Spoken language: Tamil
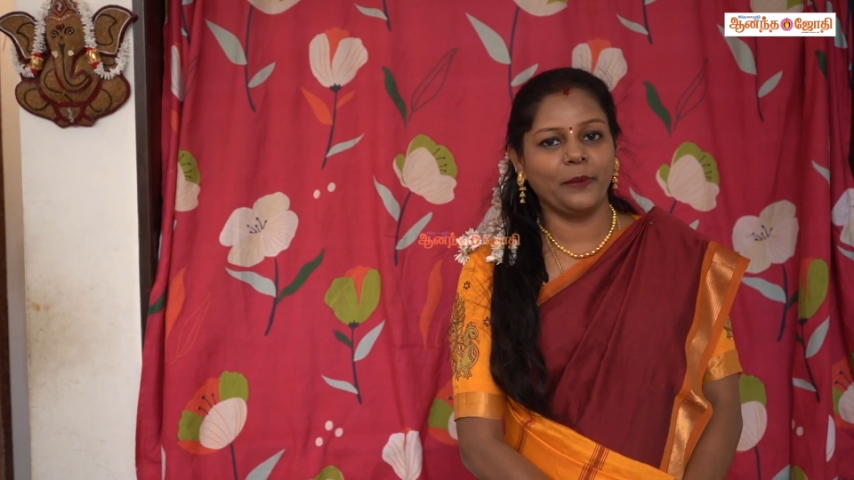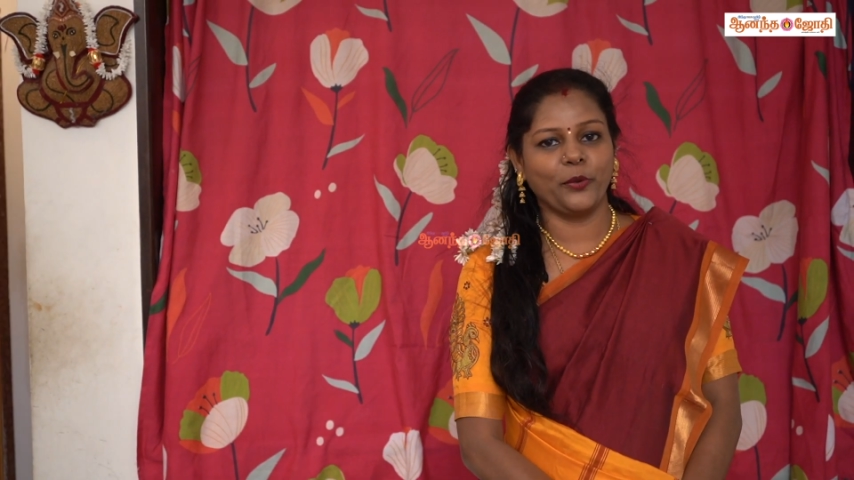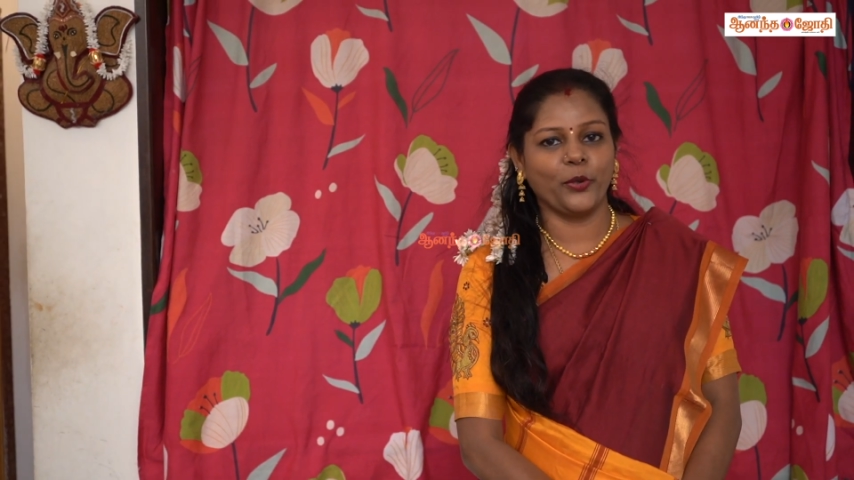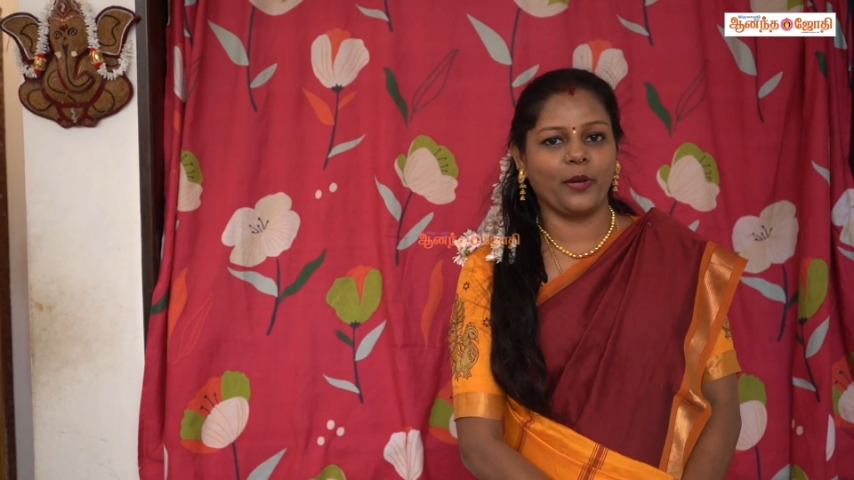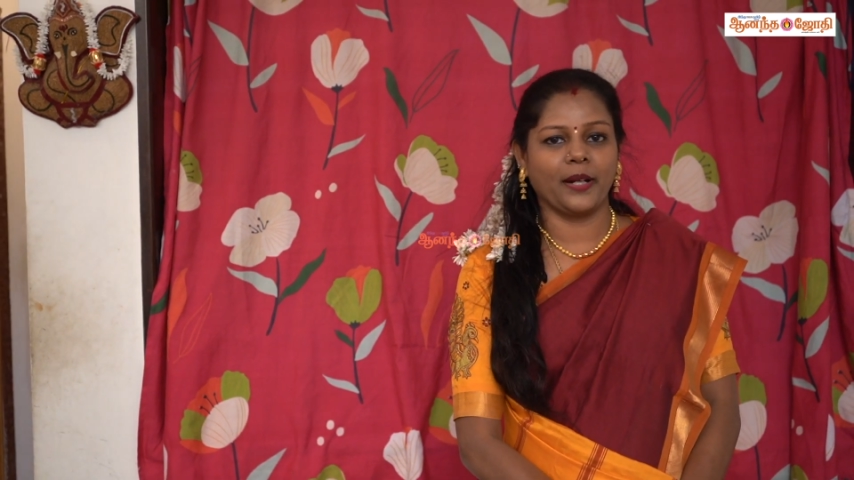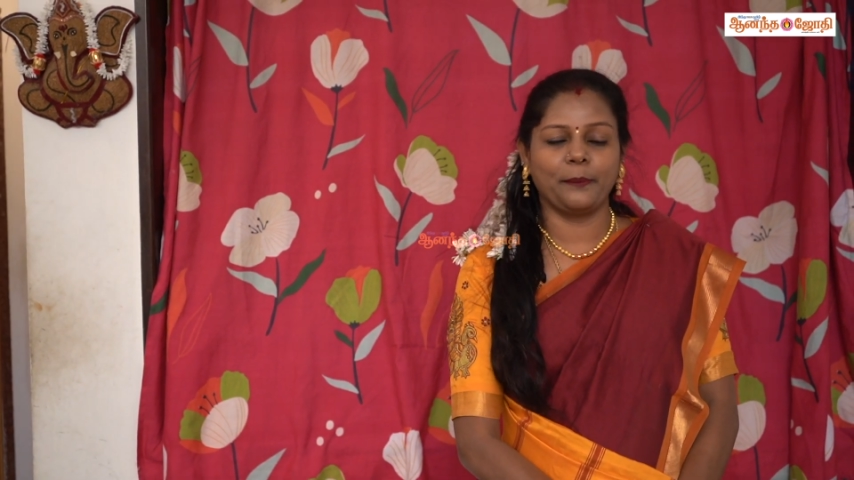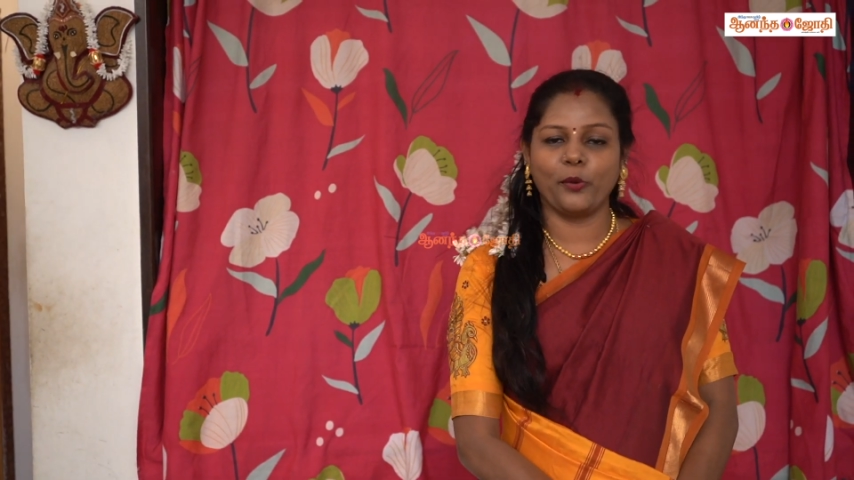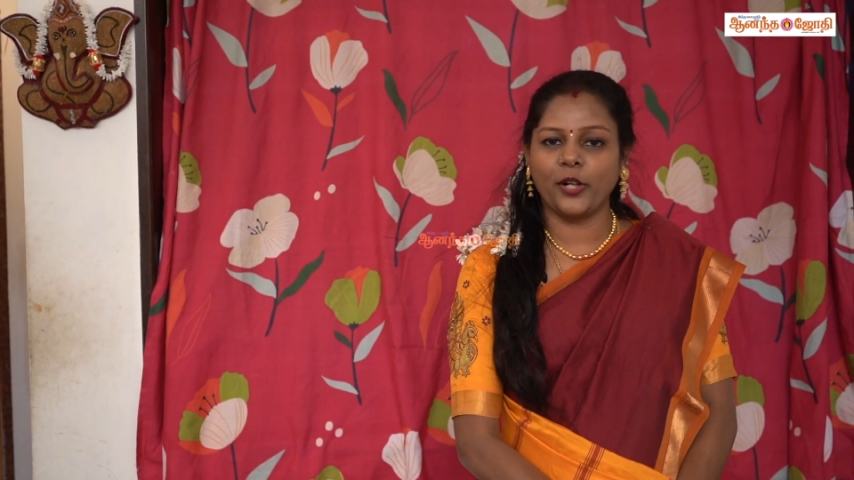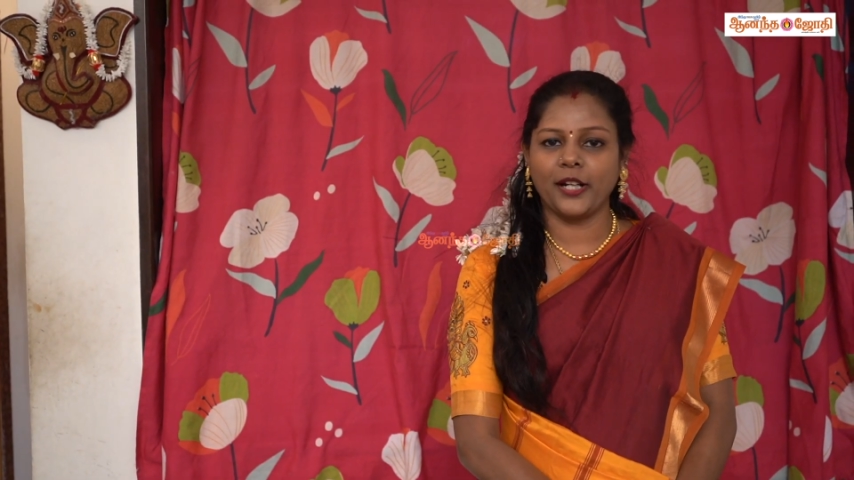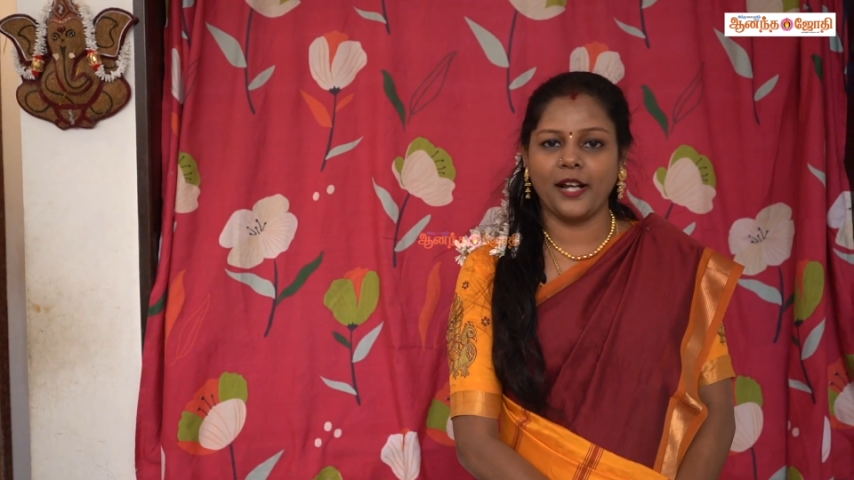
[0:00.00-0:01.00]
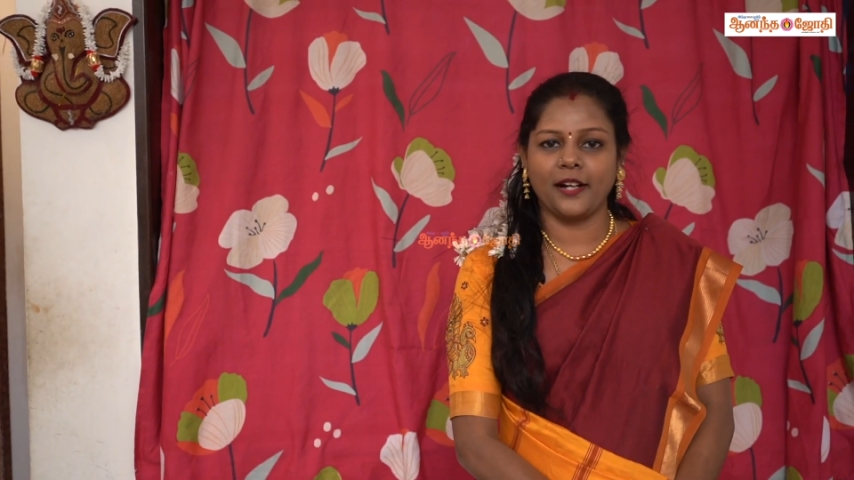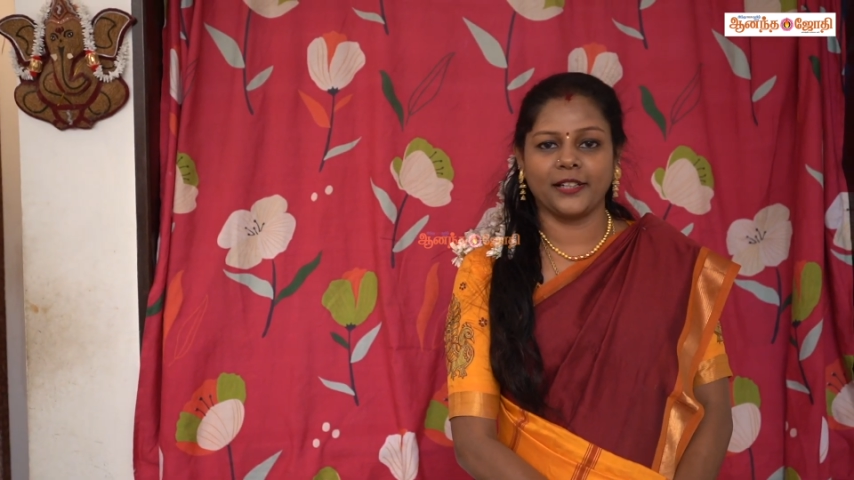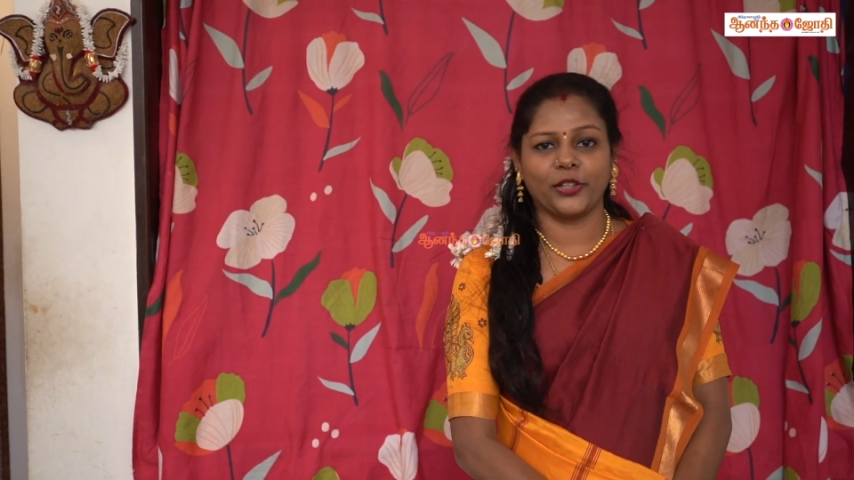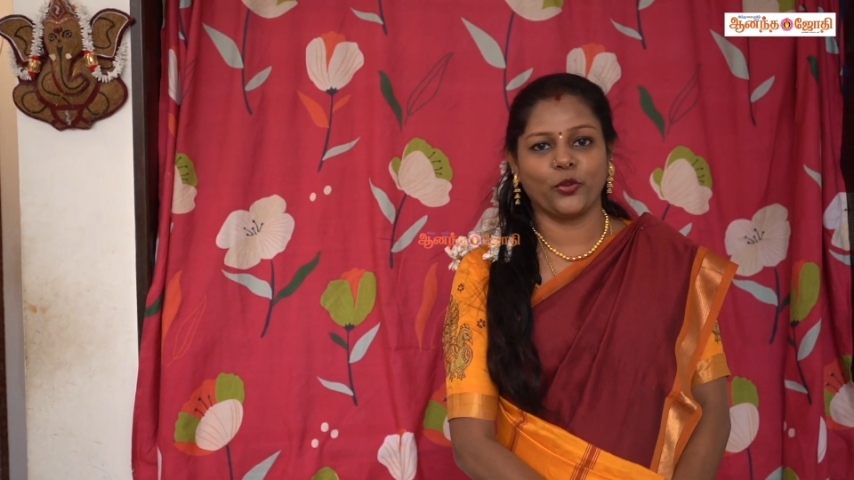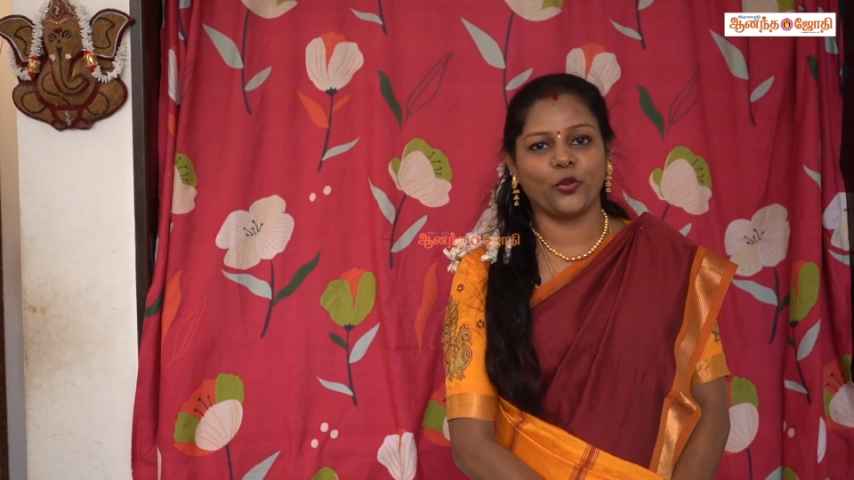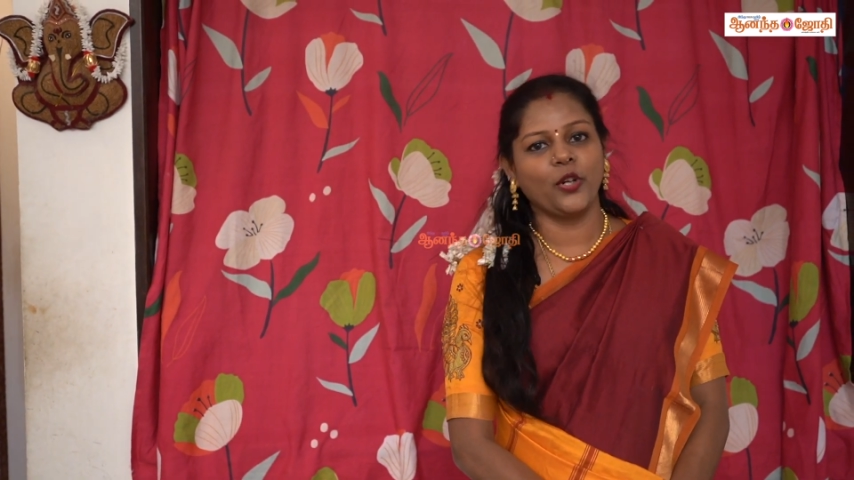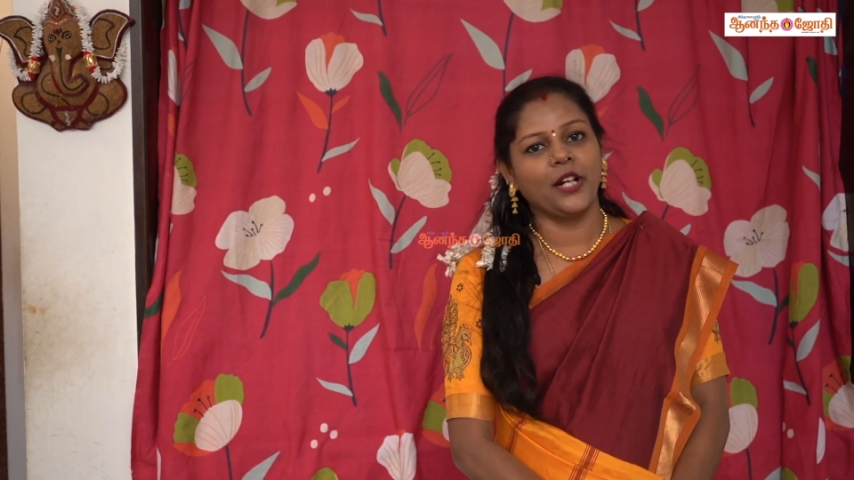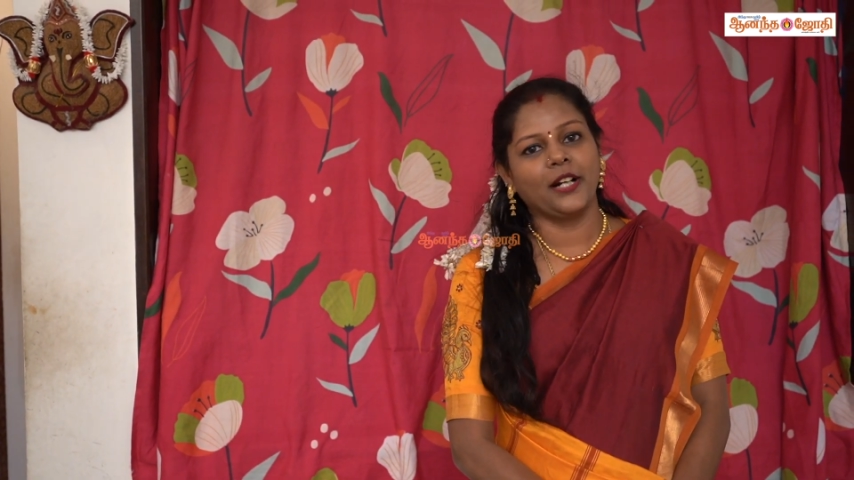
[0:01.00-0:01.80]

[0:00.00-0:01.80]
போடுவாங்க பொங்கல் ஆகட்டும்